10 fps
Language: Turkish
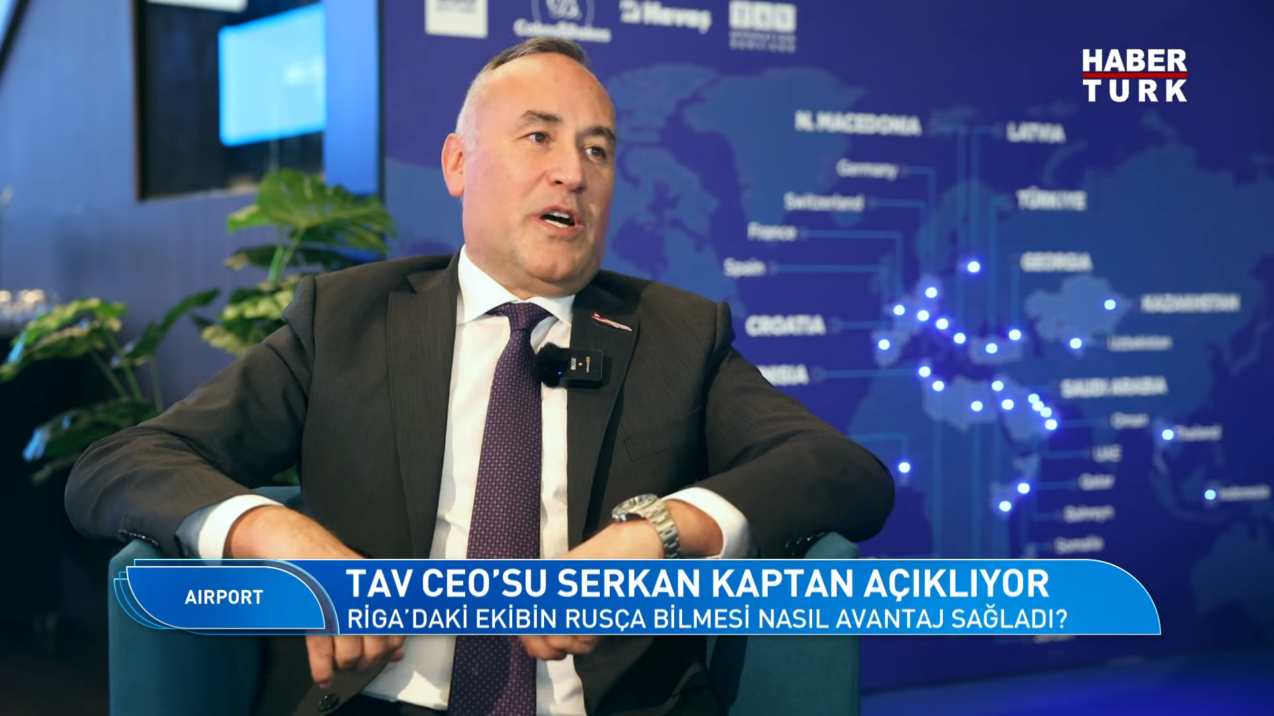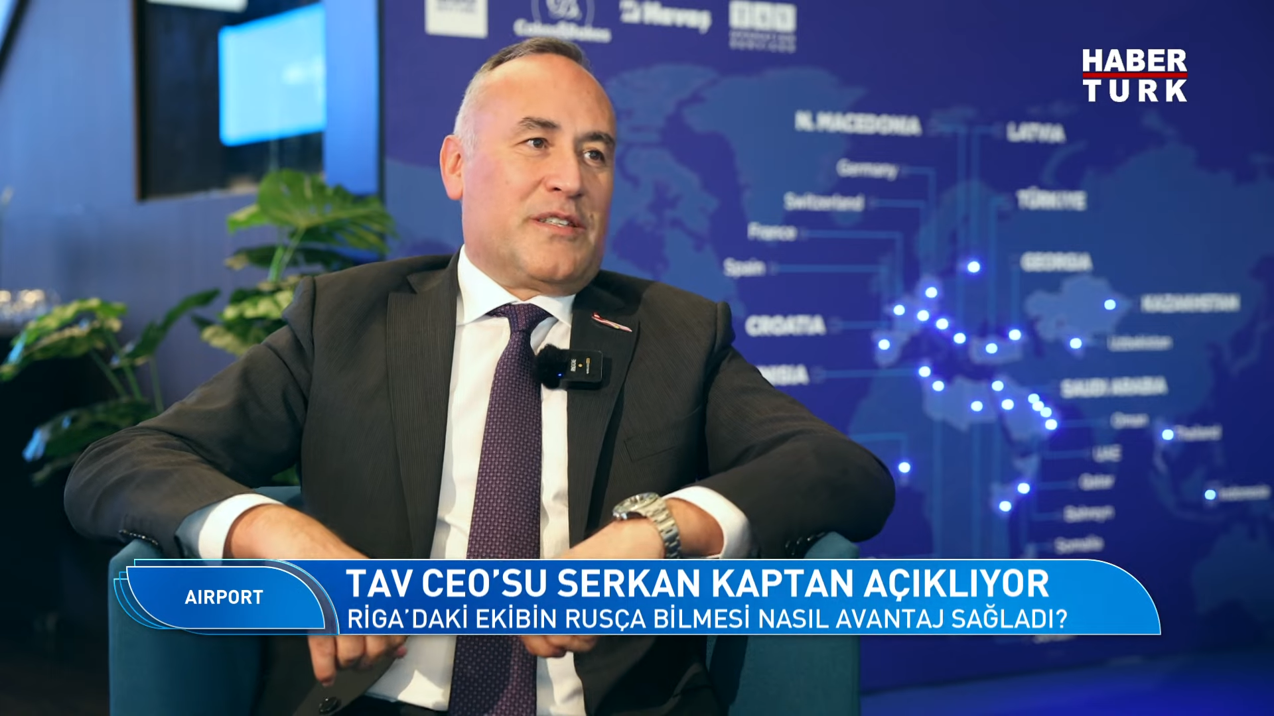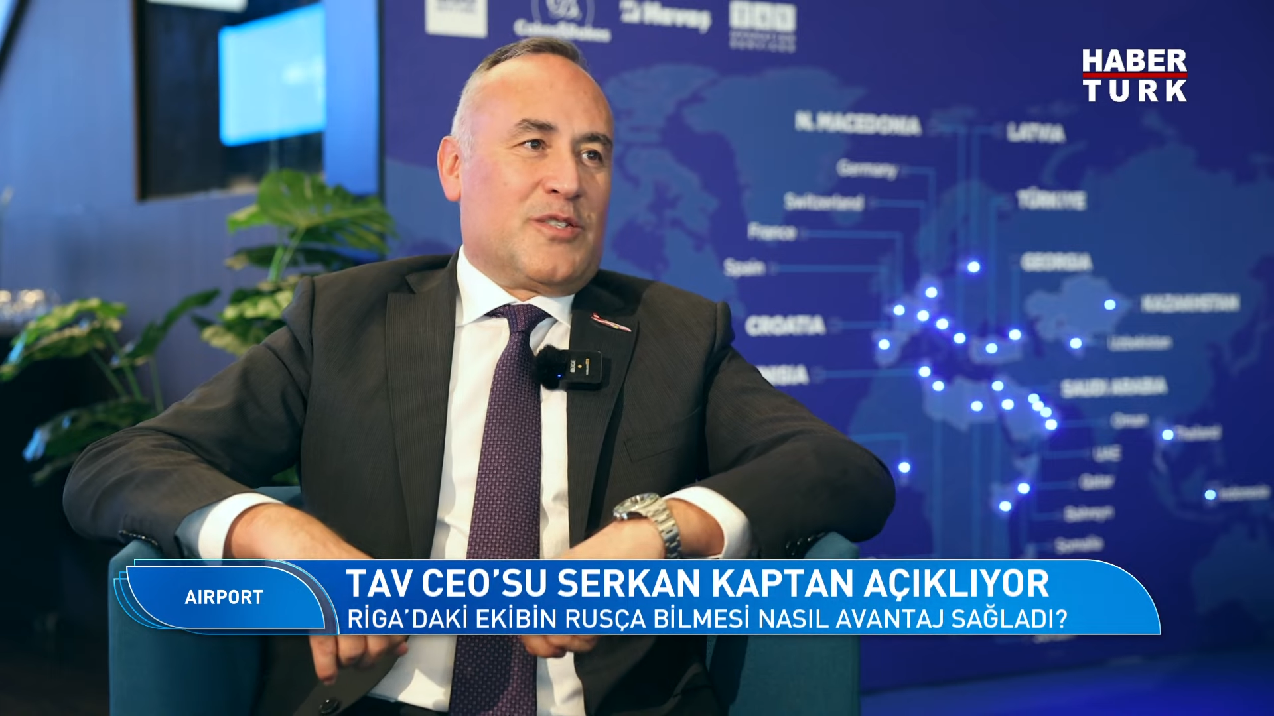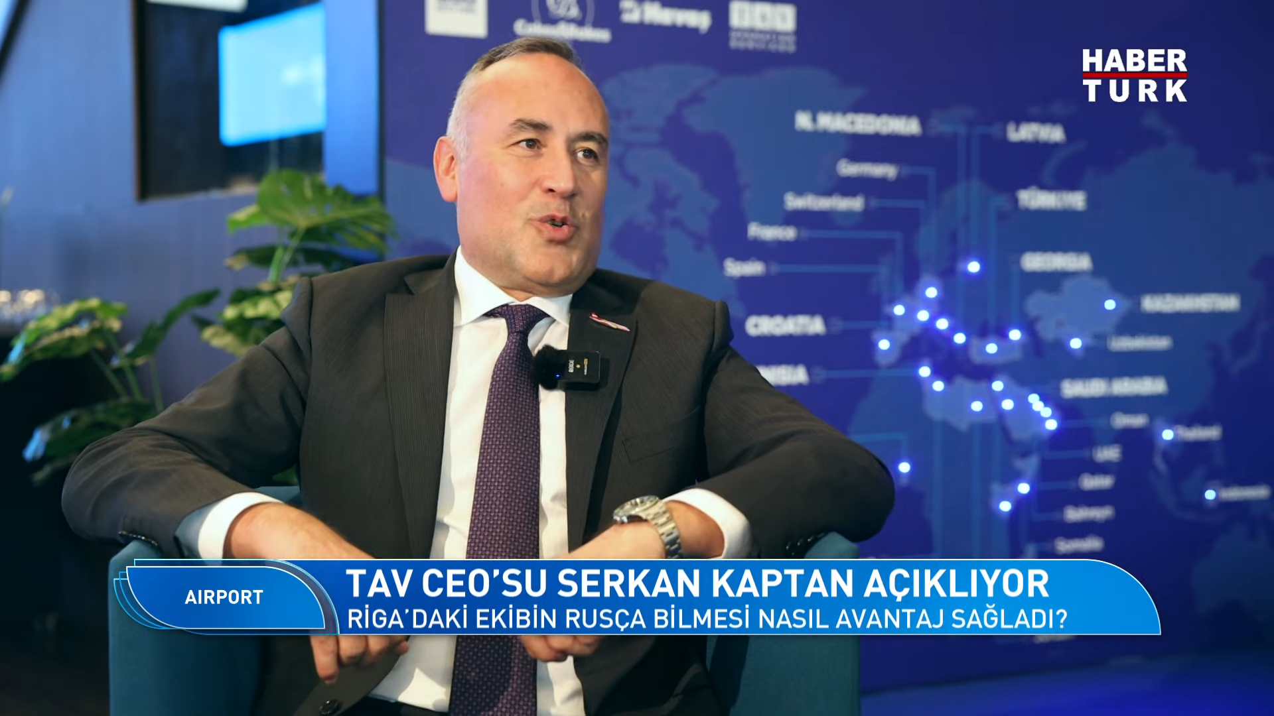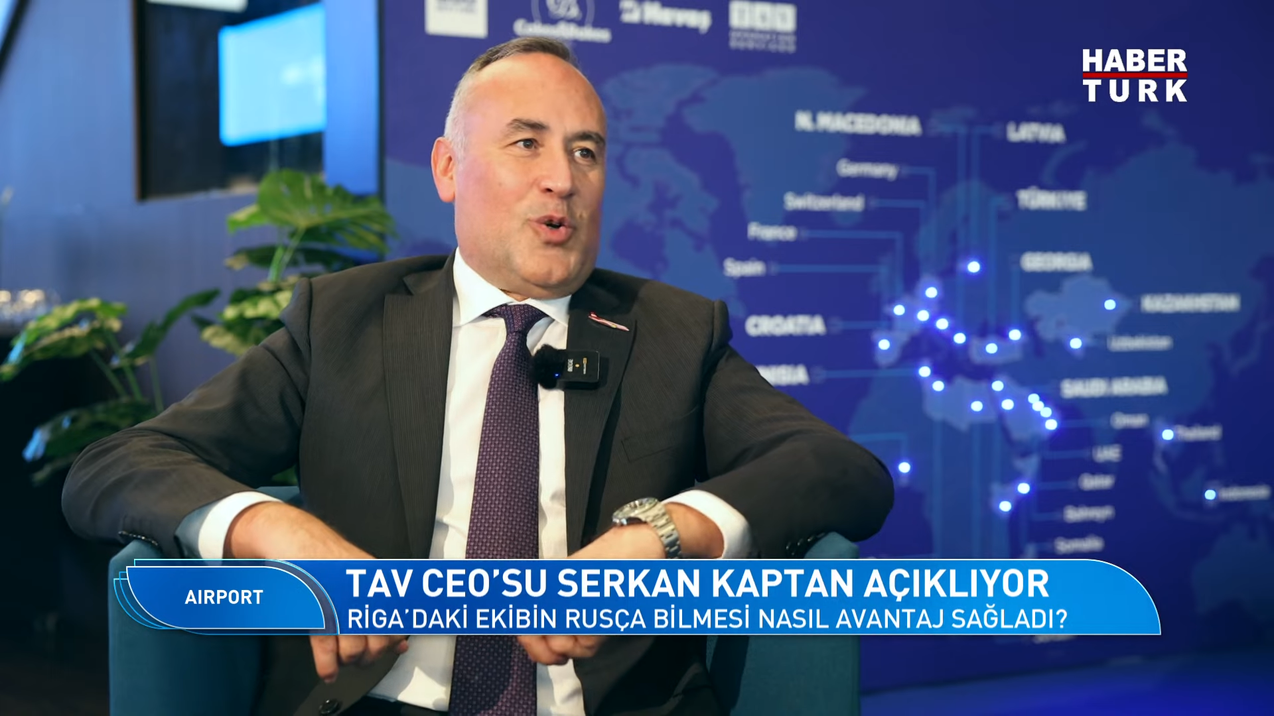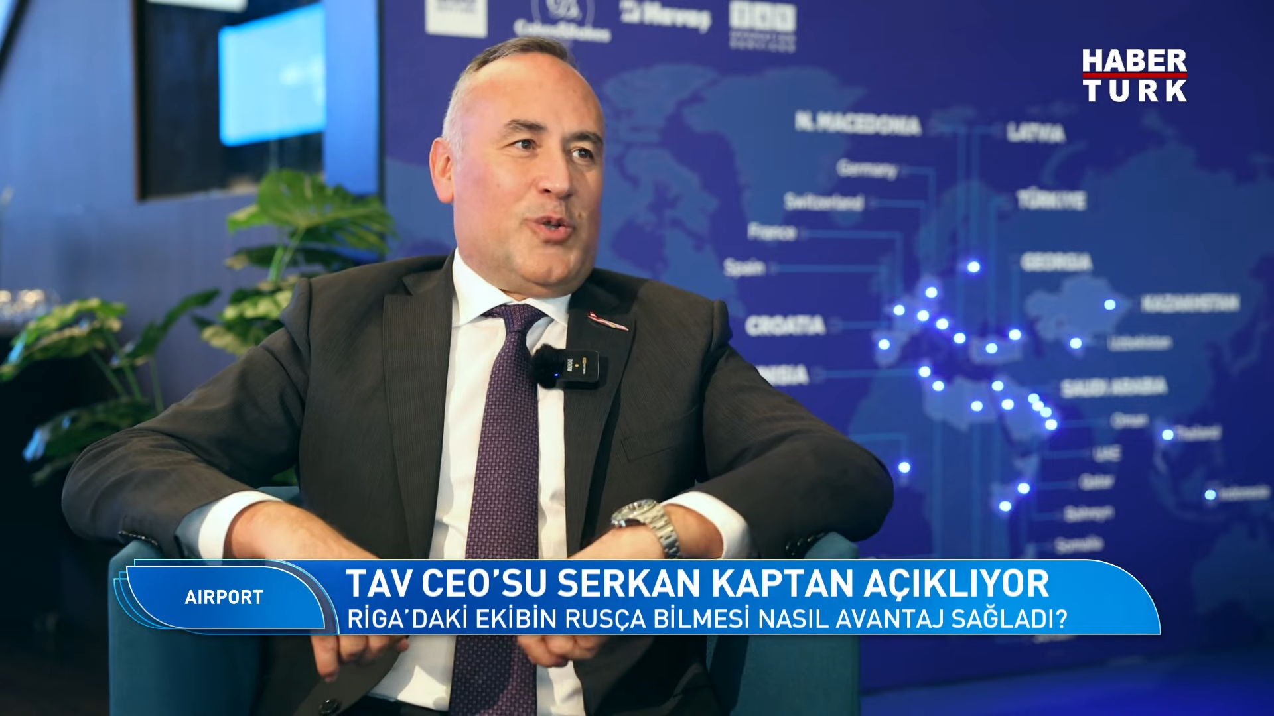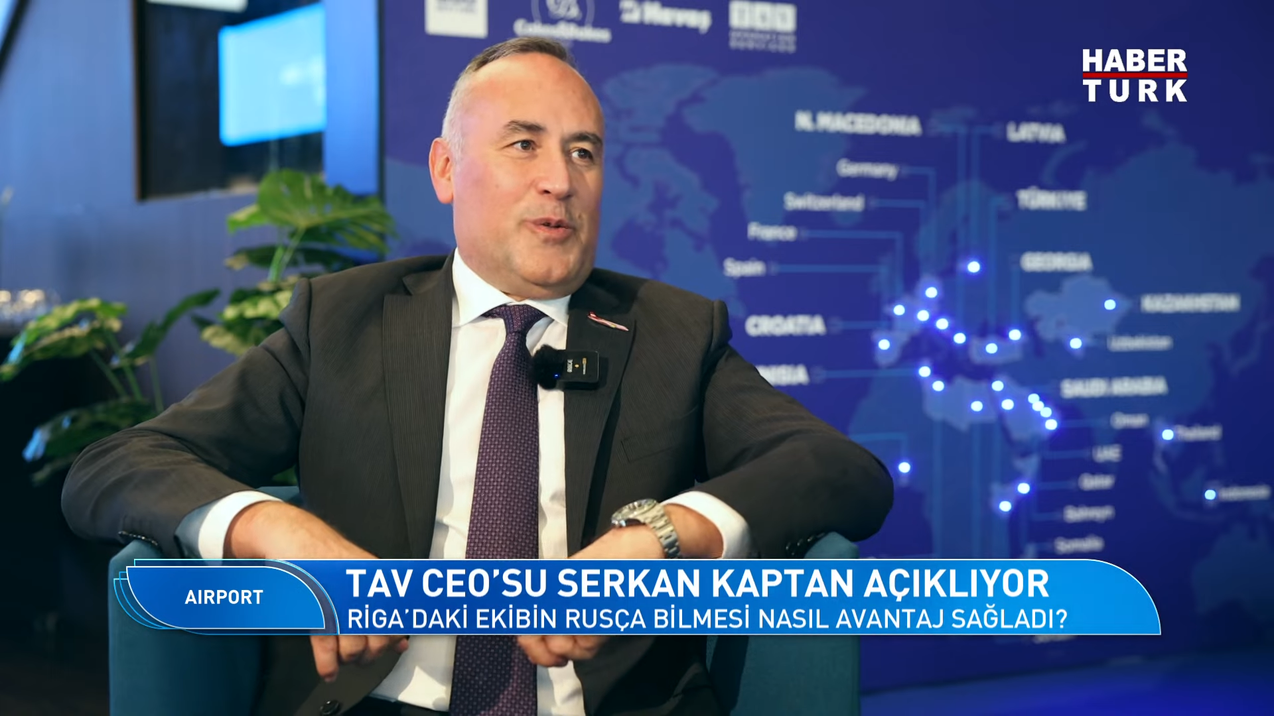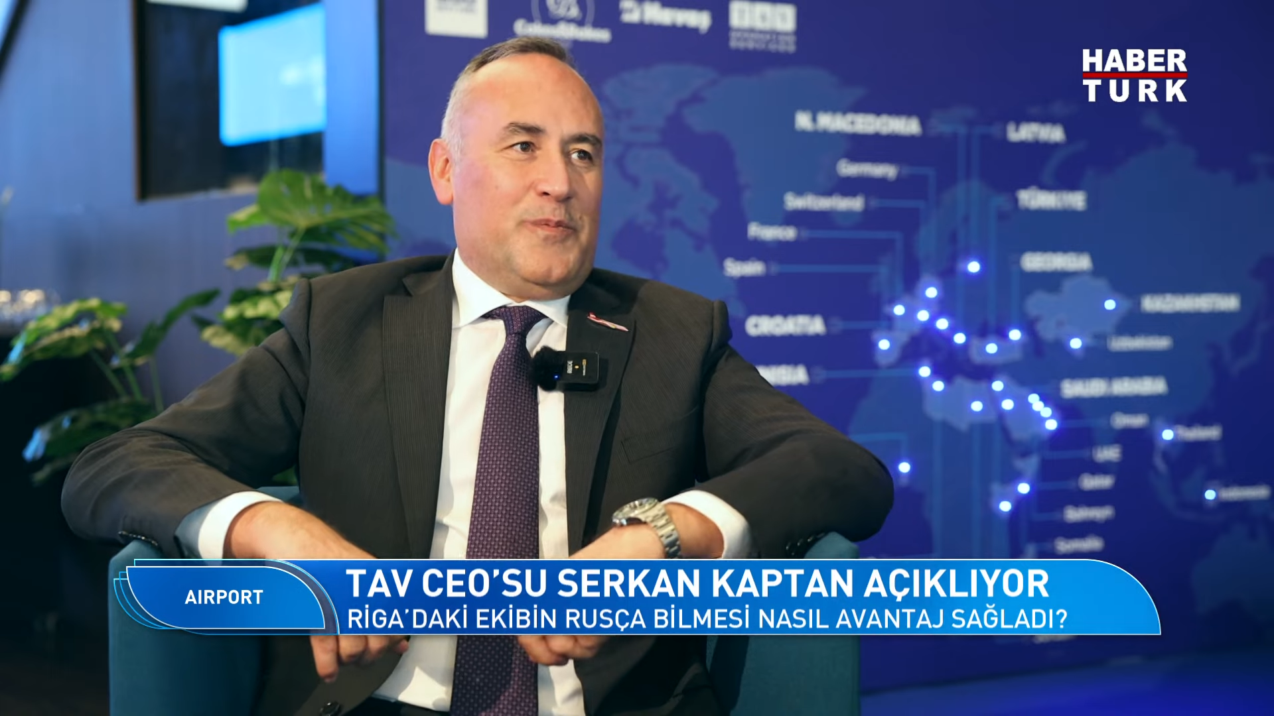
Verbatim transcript: katkısı oldu.